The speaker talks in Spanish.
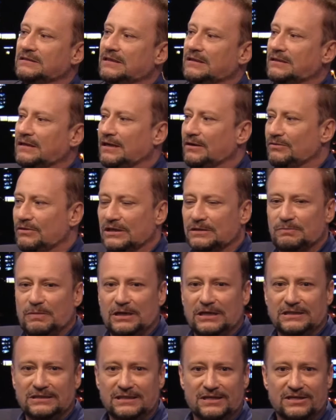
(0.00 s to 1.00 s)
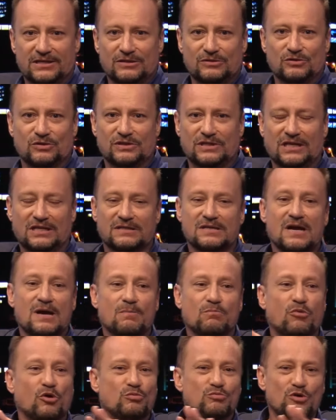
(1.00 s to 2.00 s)
que tener una experiencia en redes sociales,
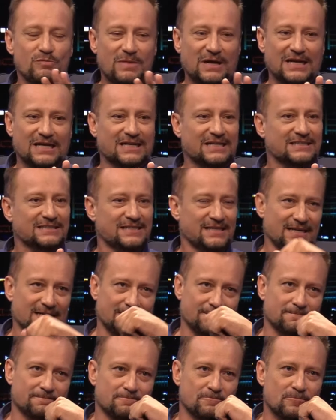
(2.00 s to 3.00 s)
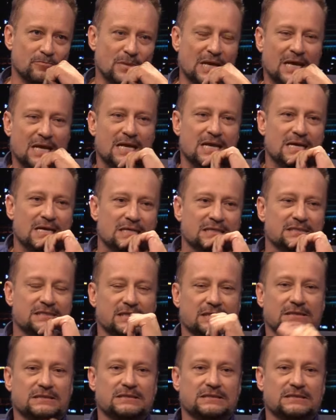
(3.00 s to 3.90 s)
por muy mala que sea. Si,